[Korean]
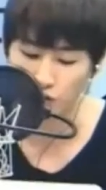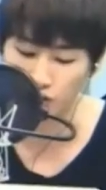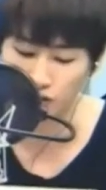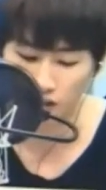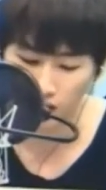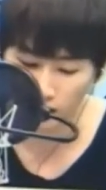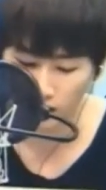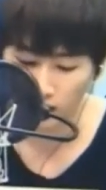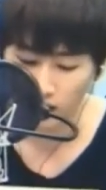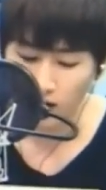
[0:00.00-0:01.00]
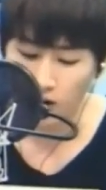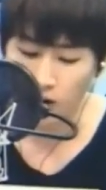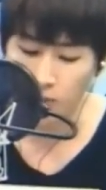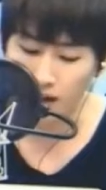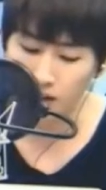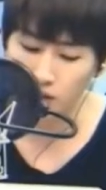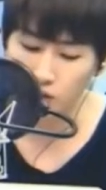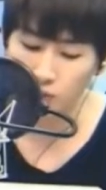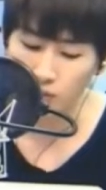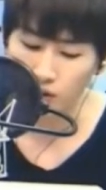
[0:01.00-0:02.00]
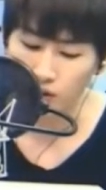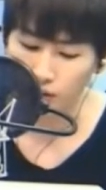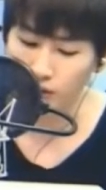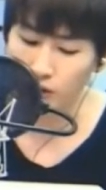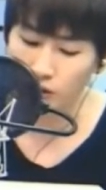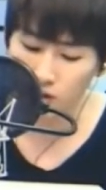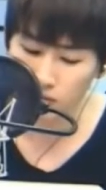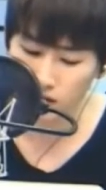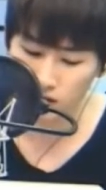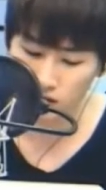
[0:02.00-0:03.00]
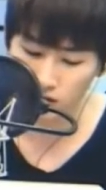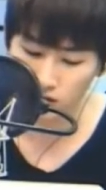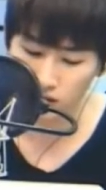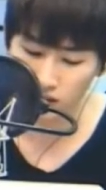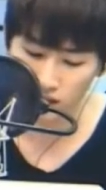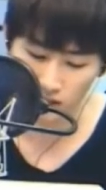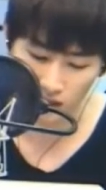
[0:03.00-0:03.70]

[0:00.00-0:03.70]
줬는데 어, 반응이 좀 떨떠름한 친구들에